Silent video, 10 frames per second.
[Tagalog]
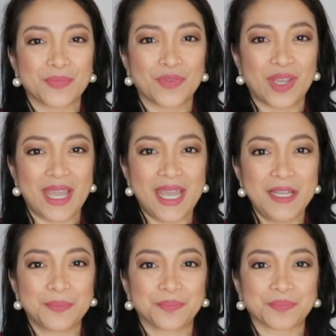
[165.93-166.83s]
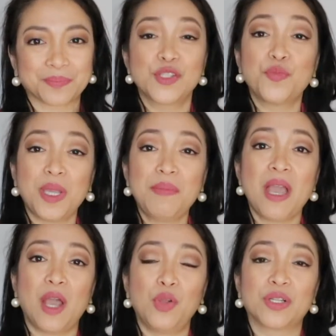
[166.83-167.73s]
Okay? So, maybe
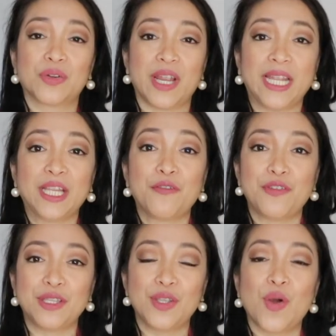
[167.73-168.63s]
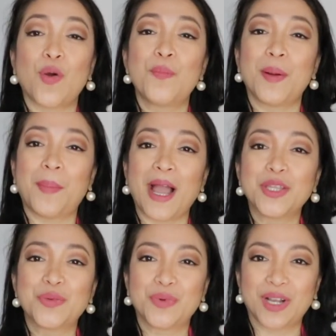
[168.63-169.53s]
I will create a video kung
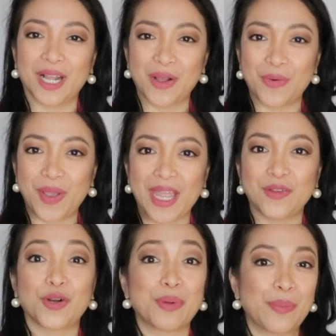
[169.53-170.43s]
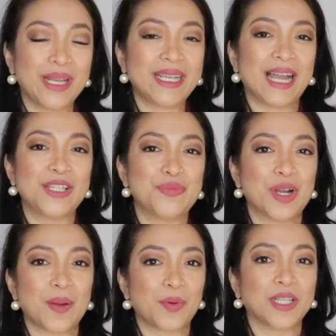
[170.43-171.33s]
paano mo gagawin or babalikan yung
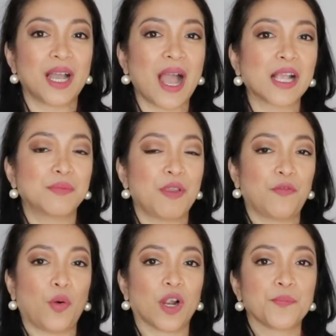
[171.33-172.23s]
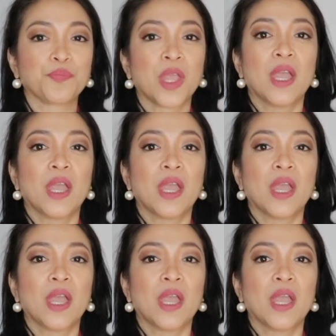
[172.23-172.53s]
mga product hacks before.